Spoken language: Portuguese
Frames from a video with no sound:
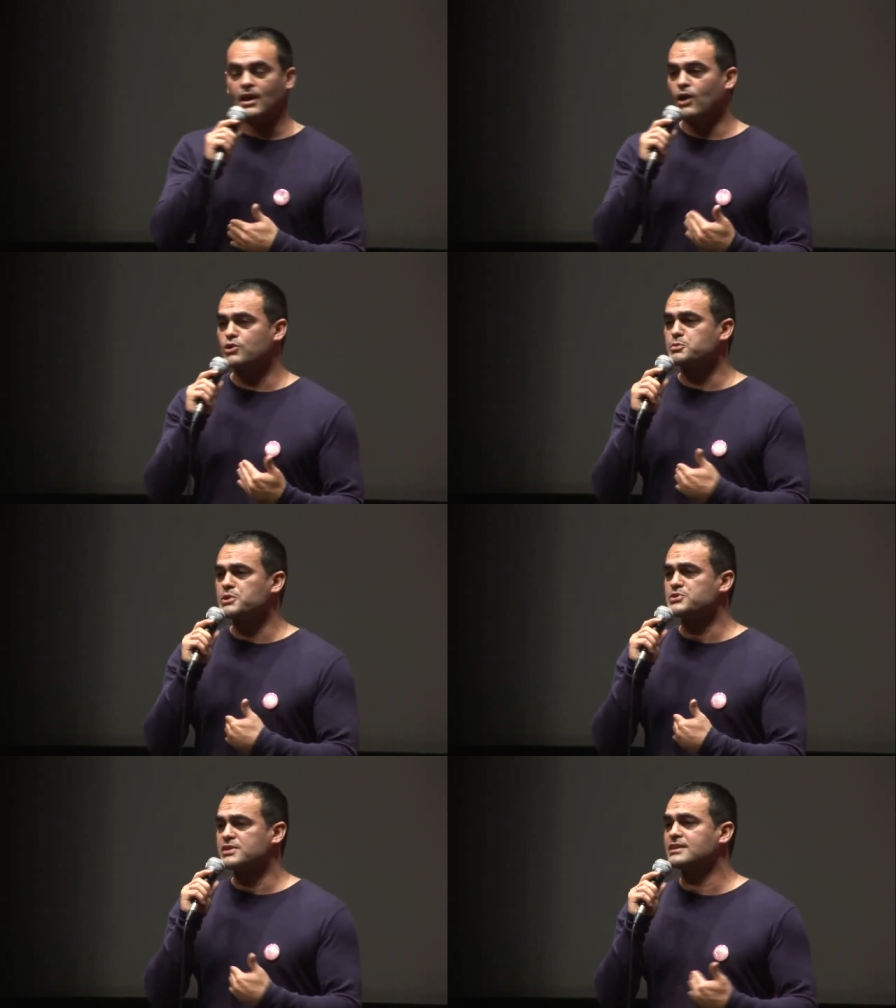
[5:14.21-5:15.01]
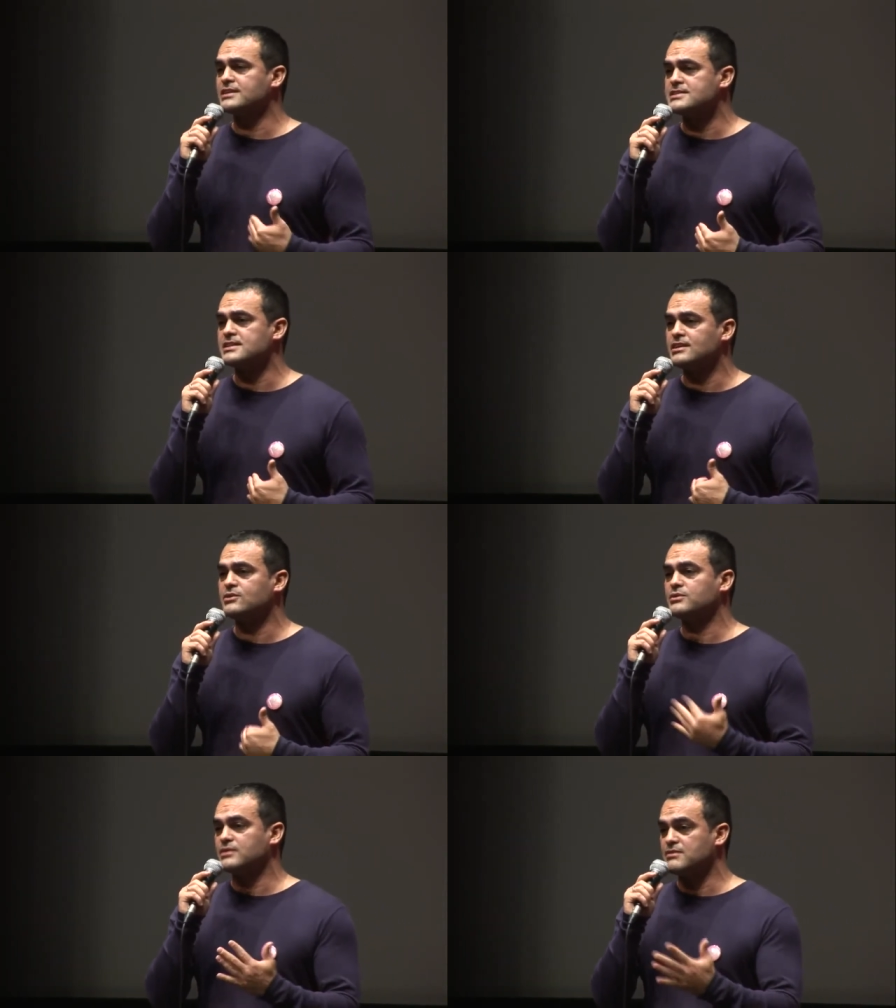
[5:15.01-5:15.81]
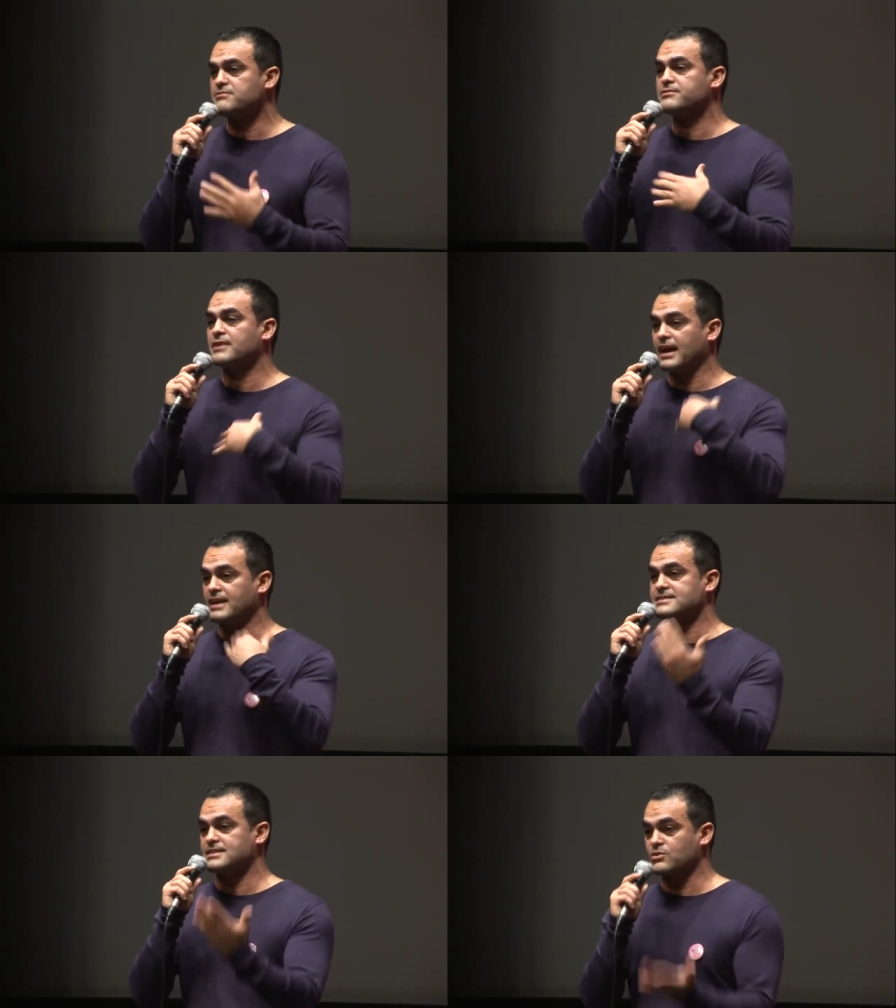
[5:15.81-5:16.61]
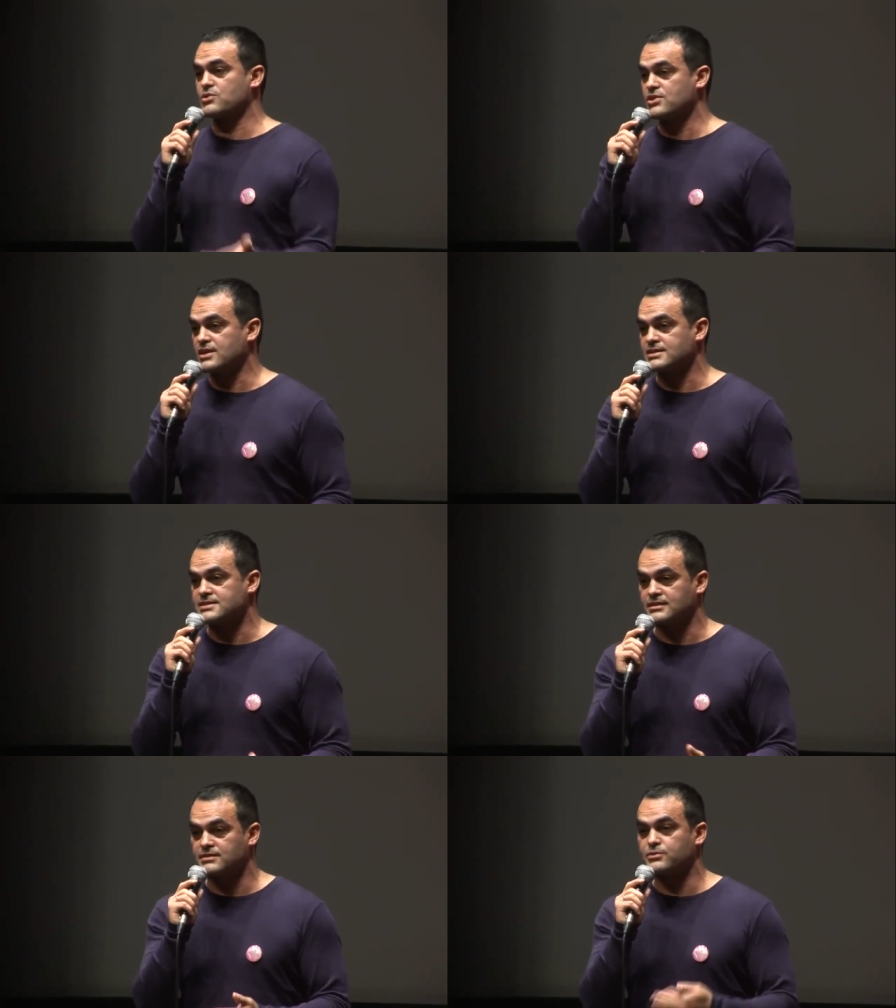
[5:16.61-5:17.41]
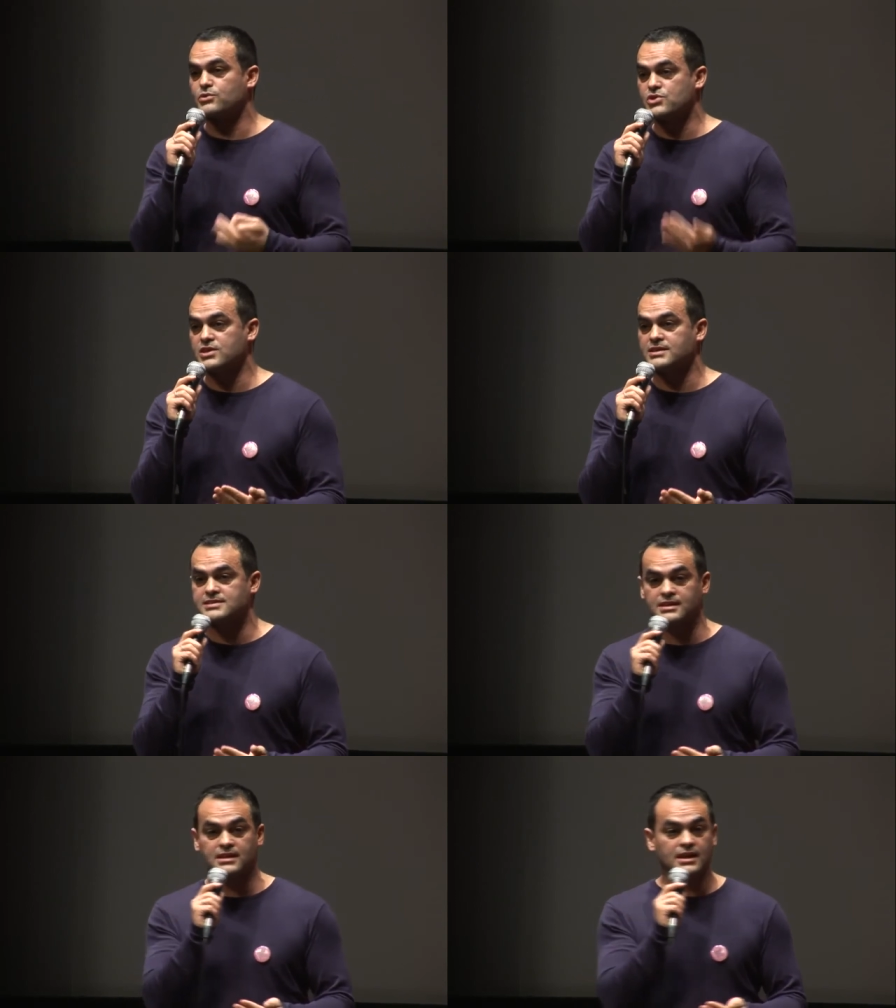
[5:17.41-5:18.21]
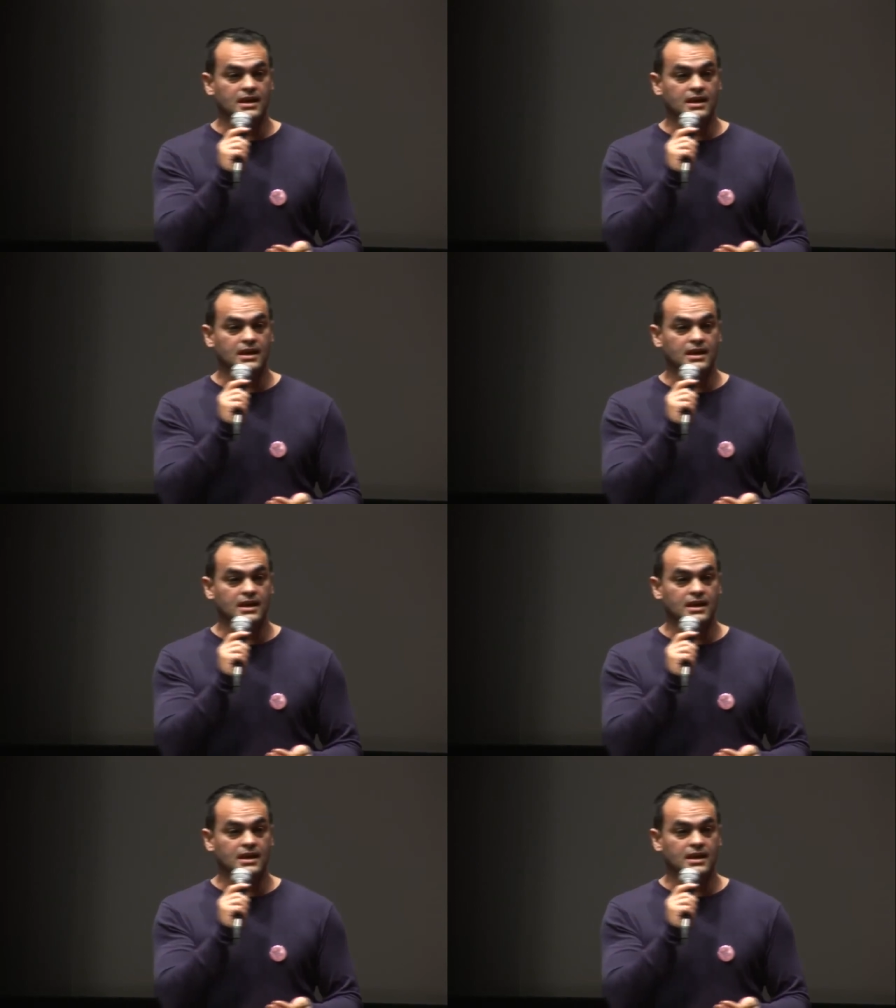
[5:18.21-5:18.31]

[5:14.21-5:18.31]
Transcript: aos meus 35, tive essa consciência. Tive consciência